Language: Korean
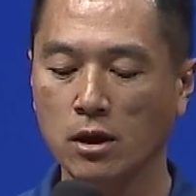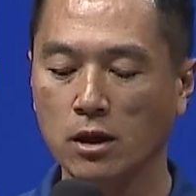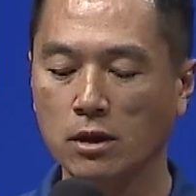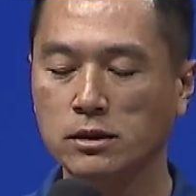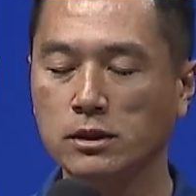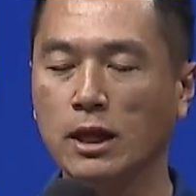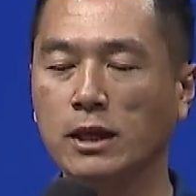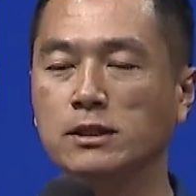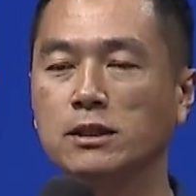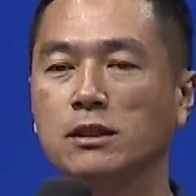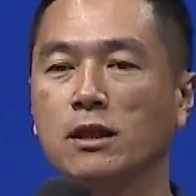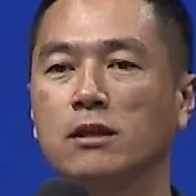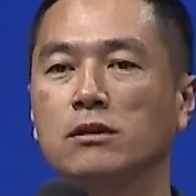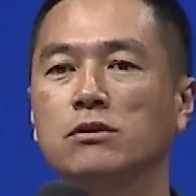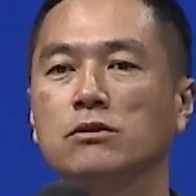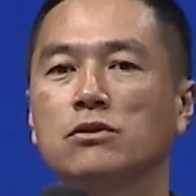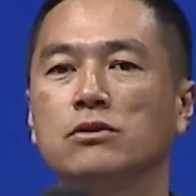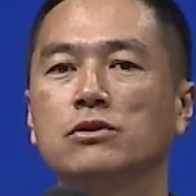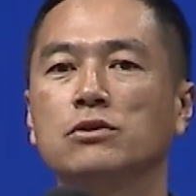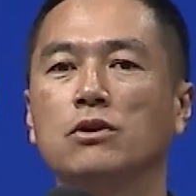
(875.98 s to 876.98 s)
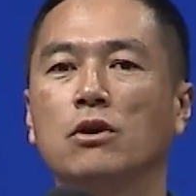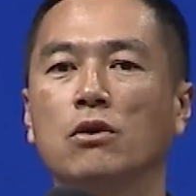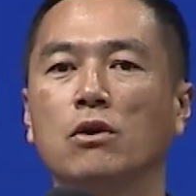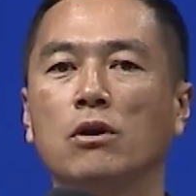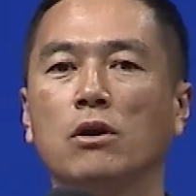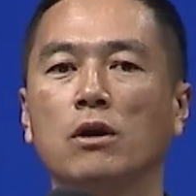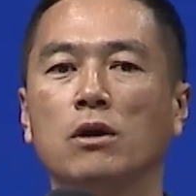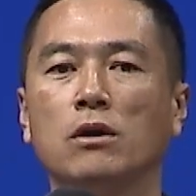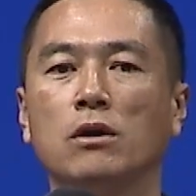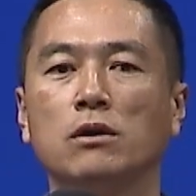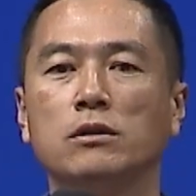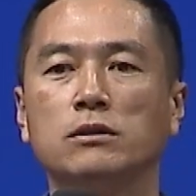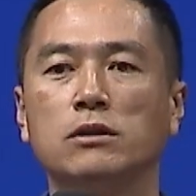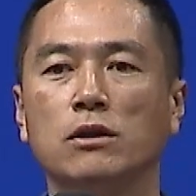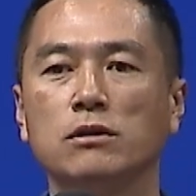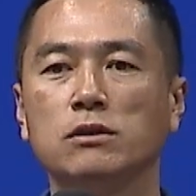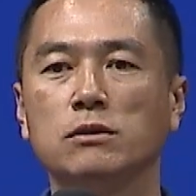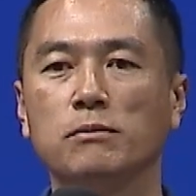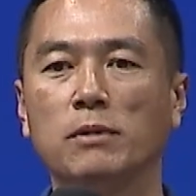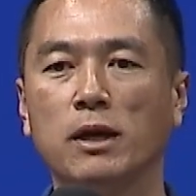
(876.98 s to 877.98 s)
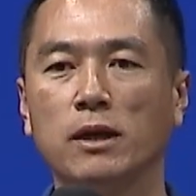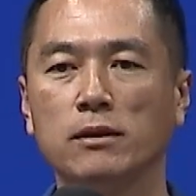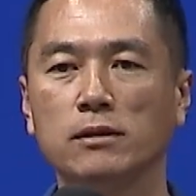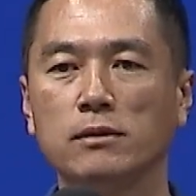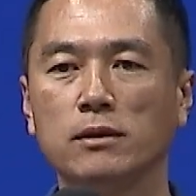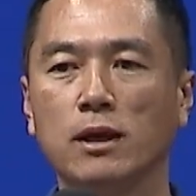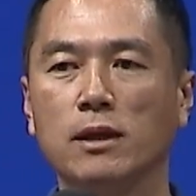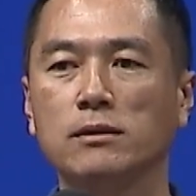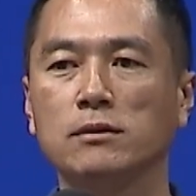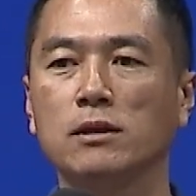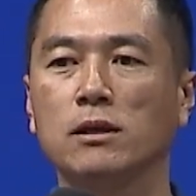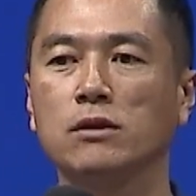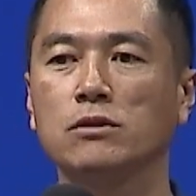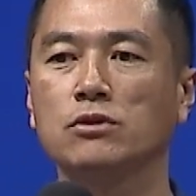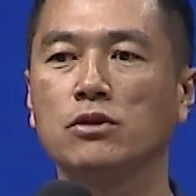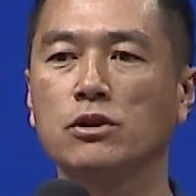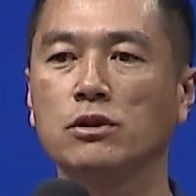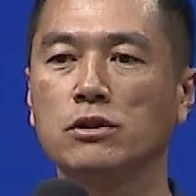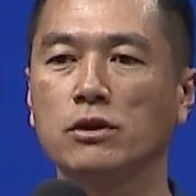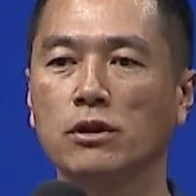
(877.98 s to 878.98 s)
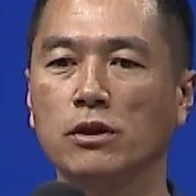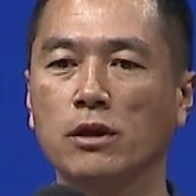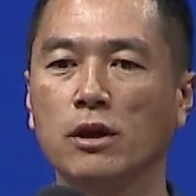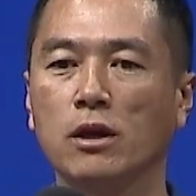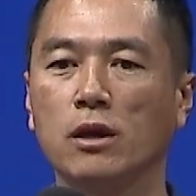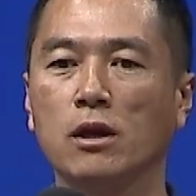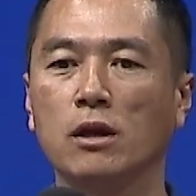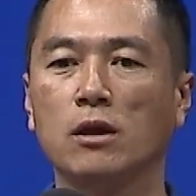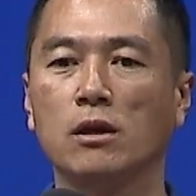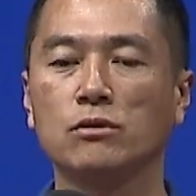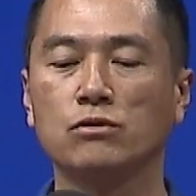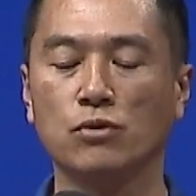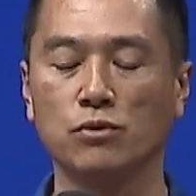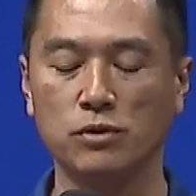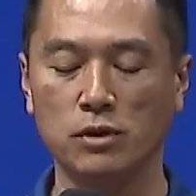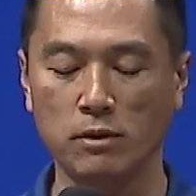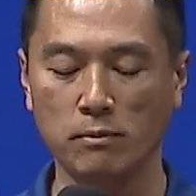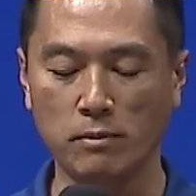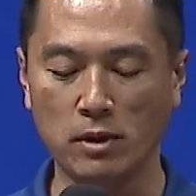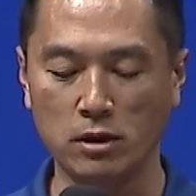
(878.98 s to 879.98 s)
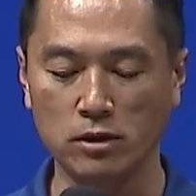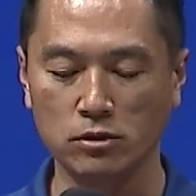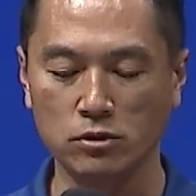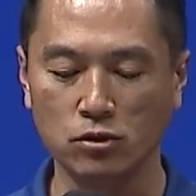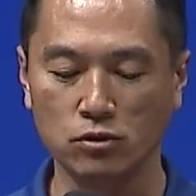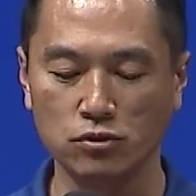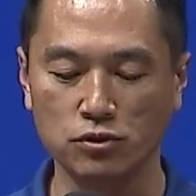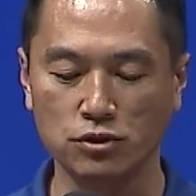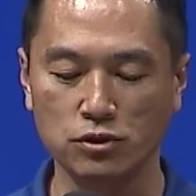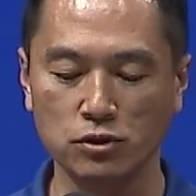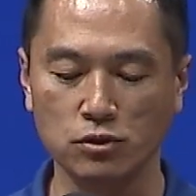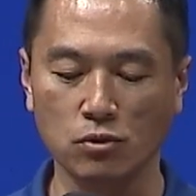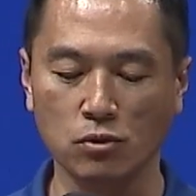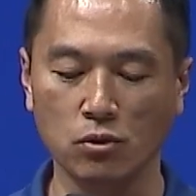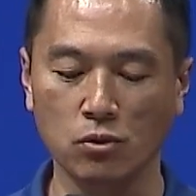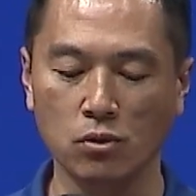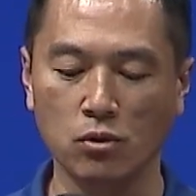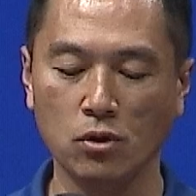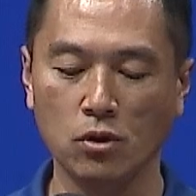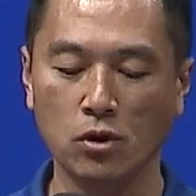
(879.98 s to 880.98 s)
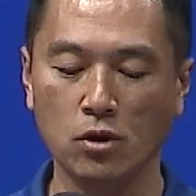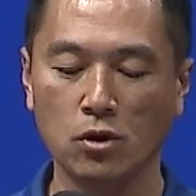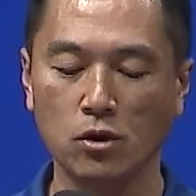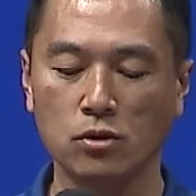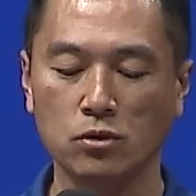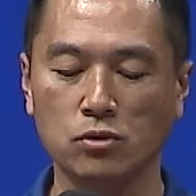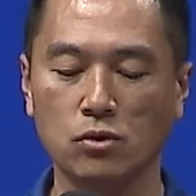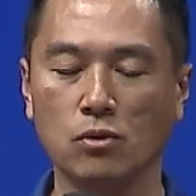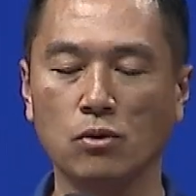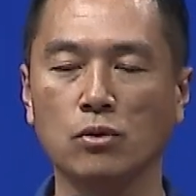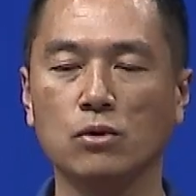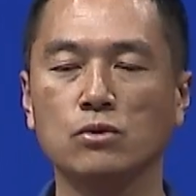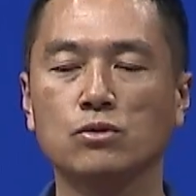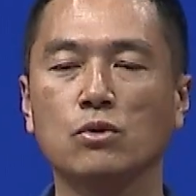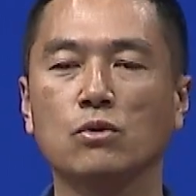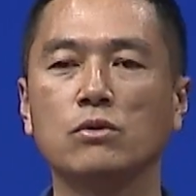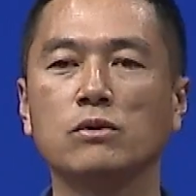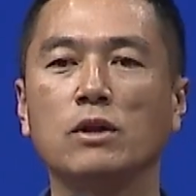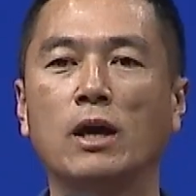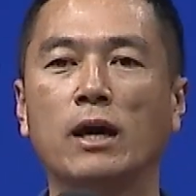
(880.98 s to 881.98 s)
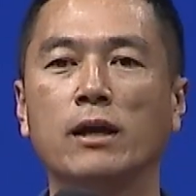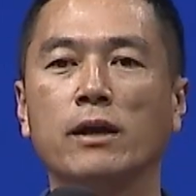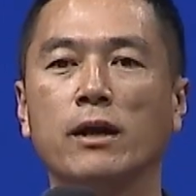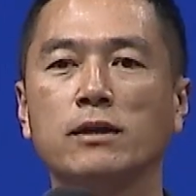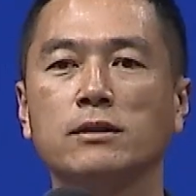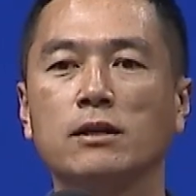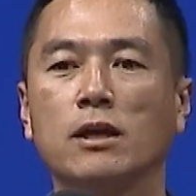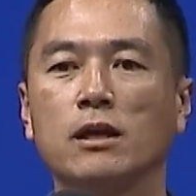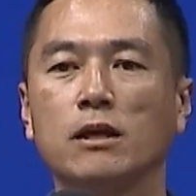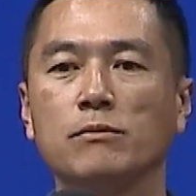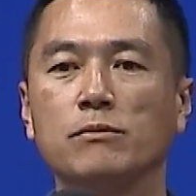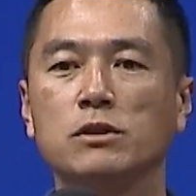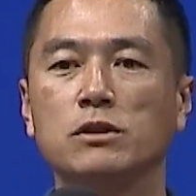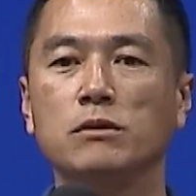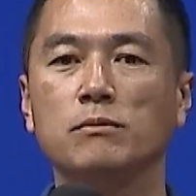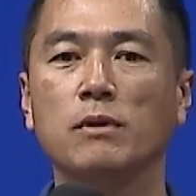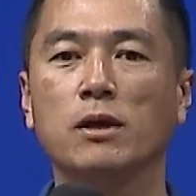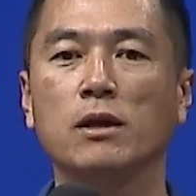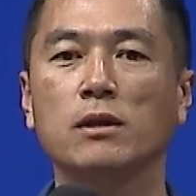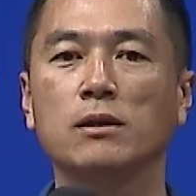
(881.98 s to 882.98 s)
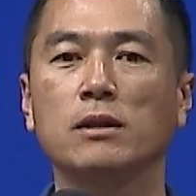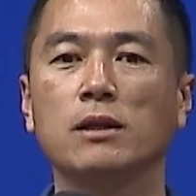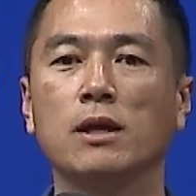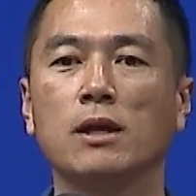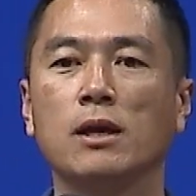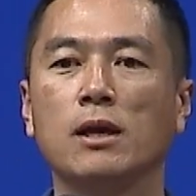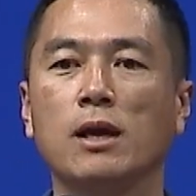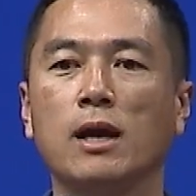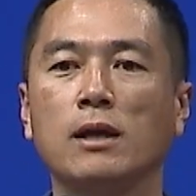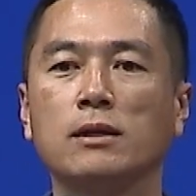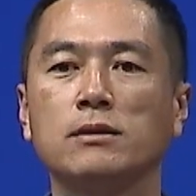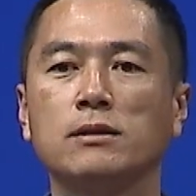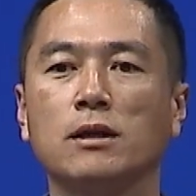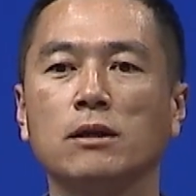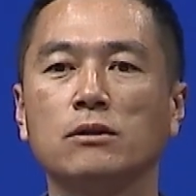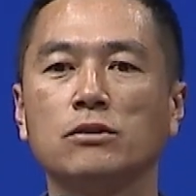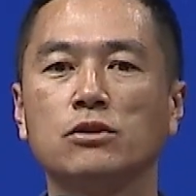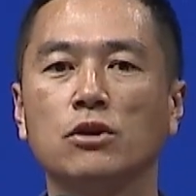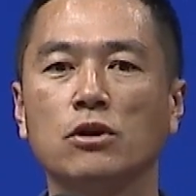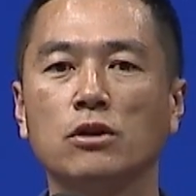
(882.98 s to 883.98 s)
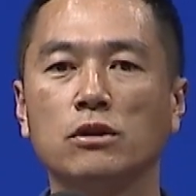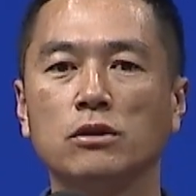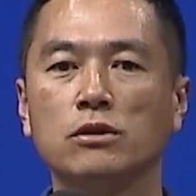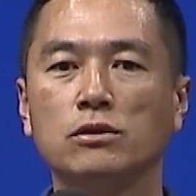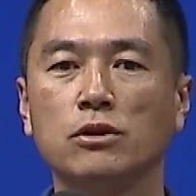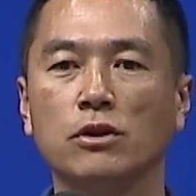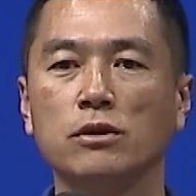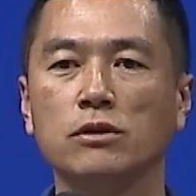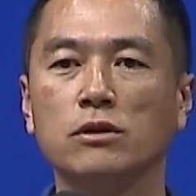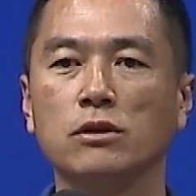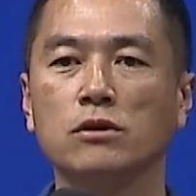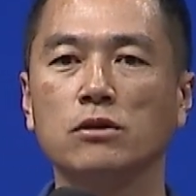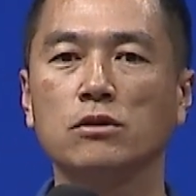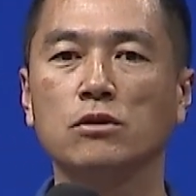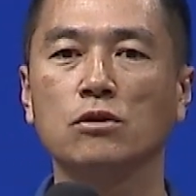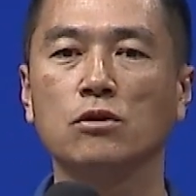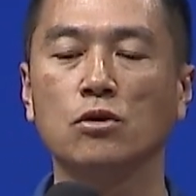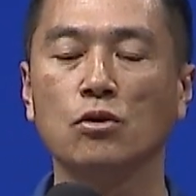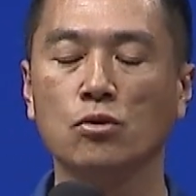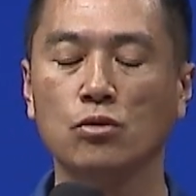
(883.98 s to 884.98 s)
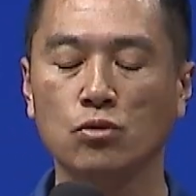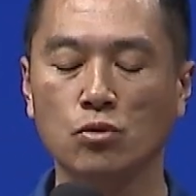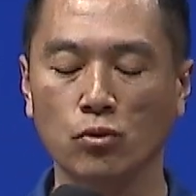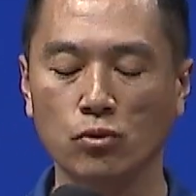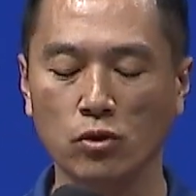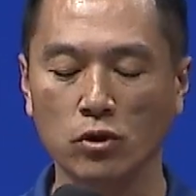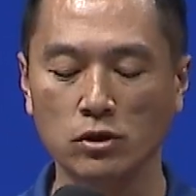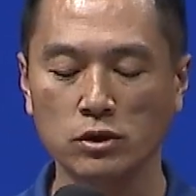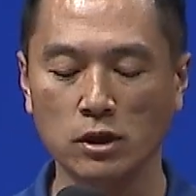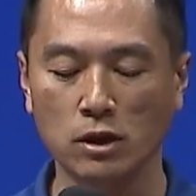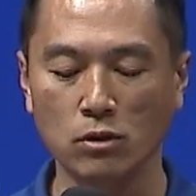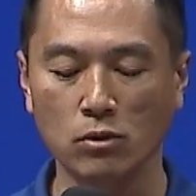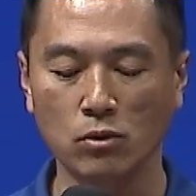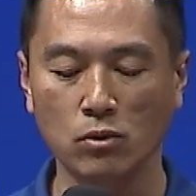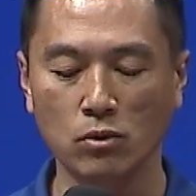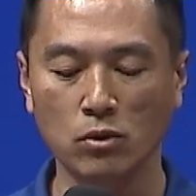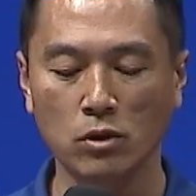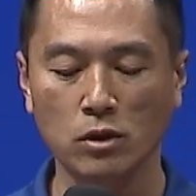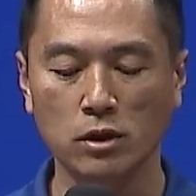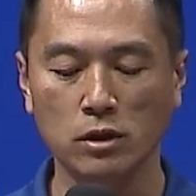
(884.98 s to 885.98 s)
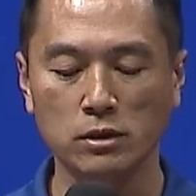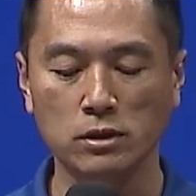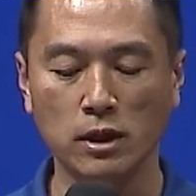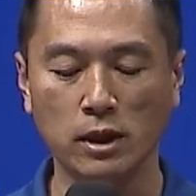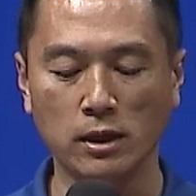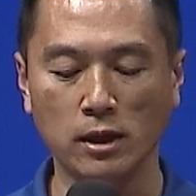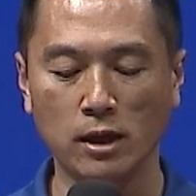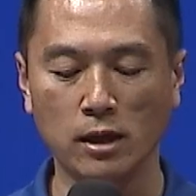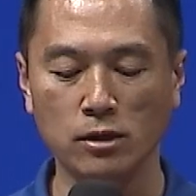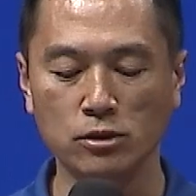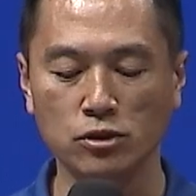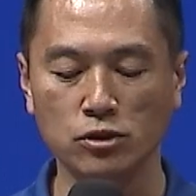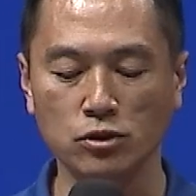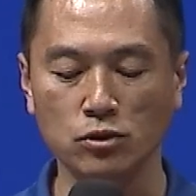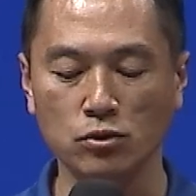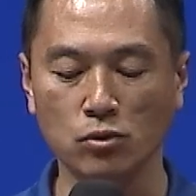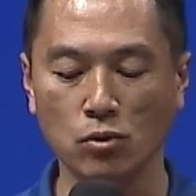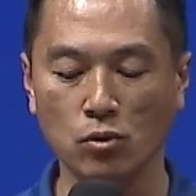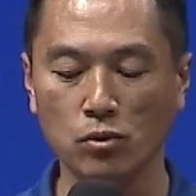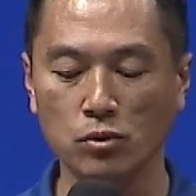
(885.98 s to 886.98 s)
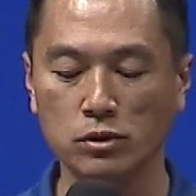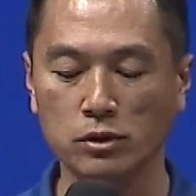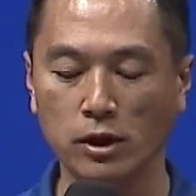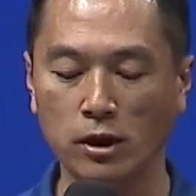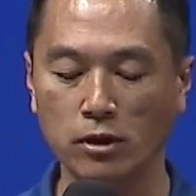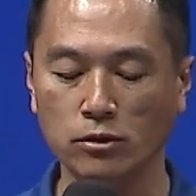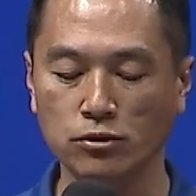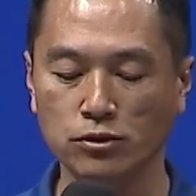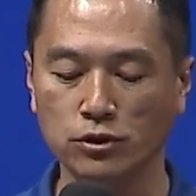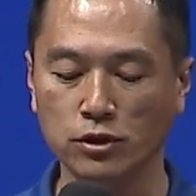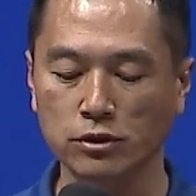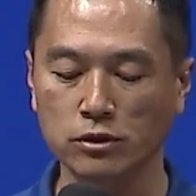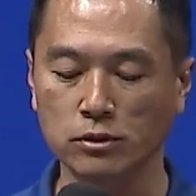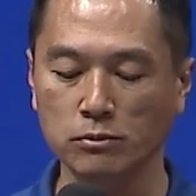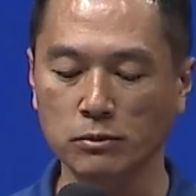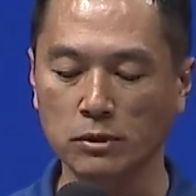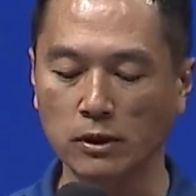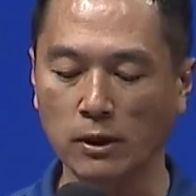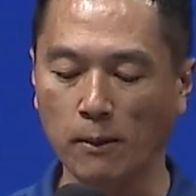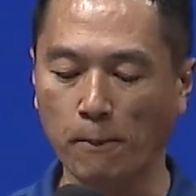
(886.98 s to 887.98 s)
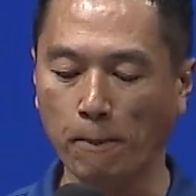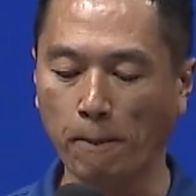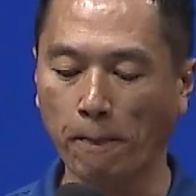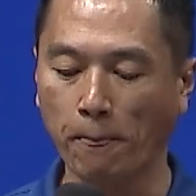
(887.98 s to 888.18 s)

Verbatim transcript: 자식 같은 저, 저지만 항상 저희들에게 존댓말을 써주시고 또 손 아래의 사람이지만 항상 저희, 저희들을 동역자로 생각해 주시고 대해 주셨습니다.